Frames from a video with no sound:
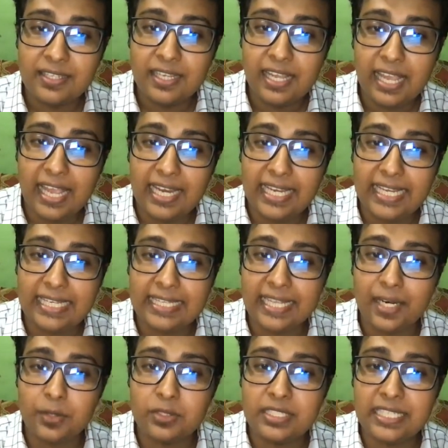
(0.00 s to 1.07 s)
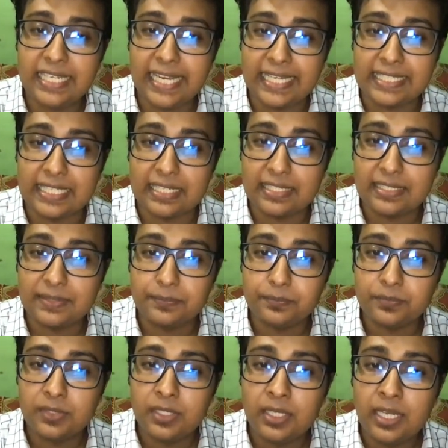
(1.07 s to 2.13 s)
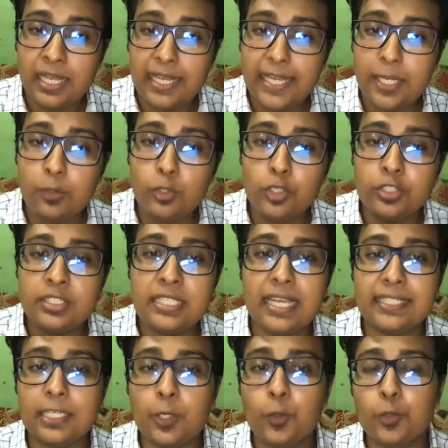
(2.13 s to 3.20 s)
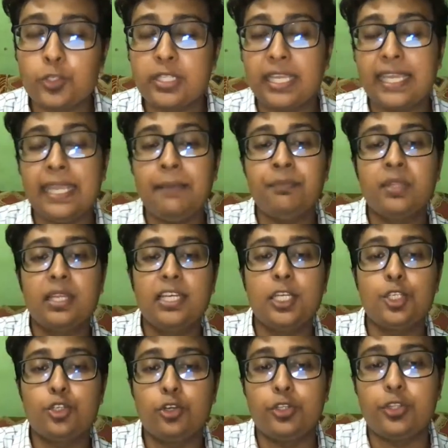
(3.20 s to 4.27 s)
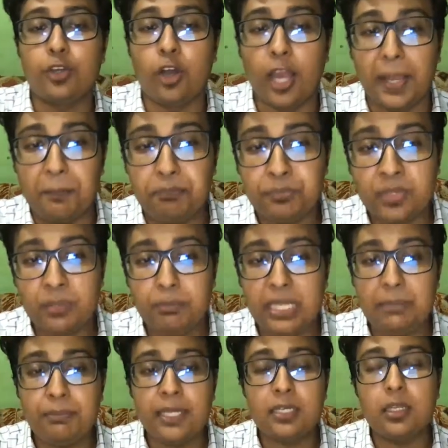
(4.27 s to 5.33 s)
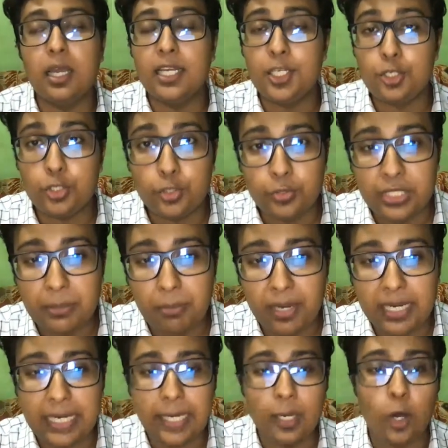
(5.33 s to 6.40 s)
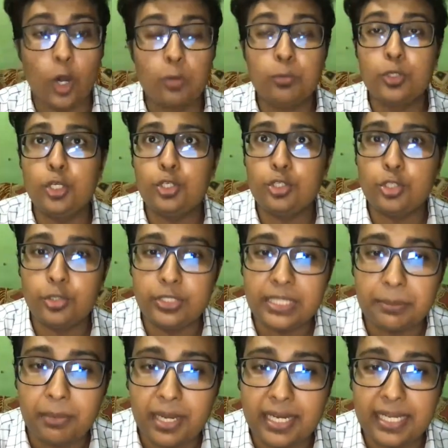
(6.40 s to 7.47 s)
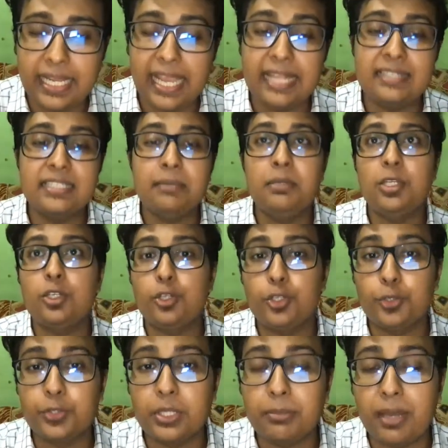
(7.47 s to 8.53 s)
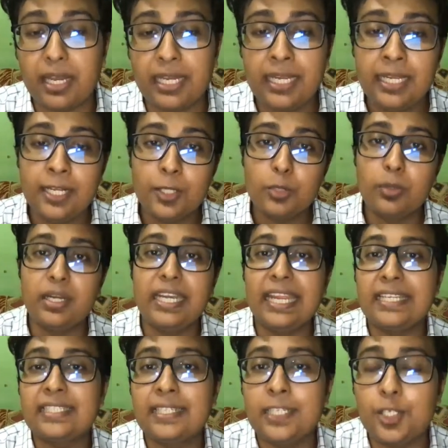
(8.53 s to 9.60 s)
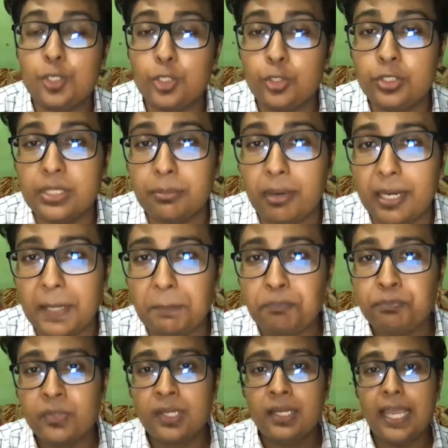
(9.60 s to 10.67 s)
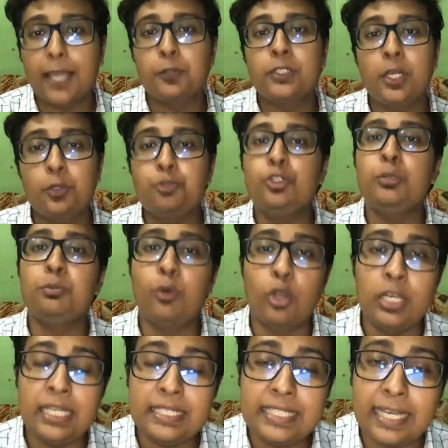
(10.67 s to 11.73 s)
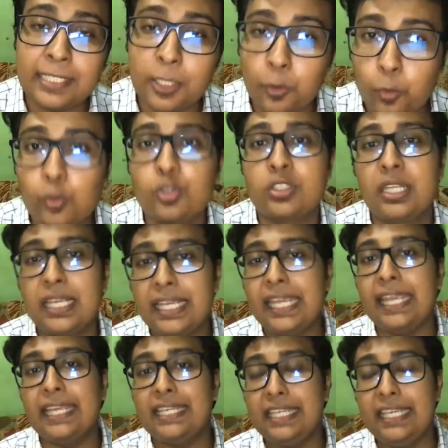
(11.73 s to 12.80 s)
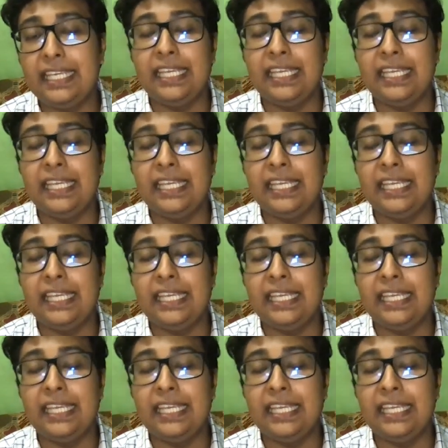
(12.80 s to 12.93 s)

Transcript: অ্যান্ড এন দ্বারা হচ্ছে নেকটার এগুলো হচ্ছে একটা কোষ থেকে নিঃসৃত হয় পিগমেন্ট uh, নিঃসৃত হইতে পারে হরমোন নিঃসৃত হইতে পারে এনজাইম নিঃসৃত হতে পারে তোমার নেকটা নিঃসৃত হইতে পারে এখন কেউ যদি বলে যে একটা কোষ থেকে কি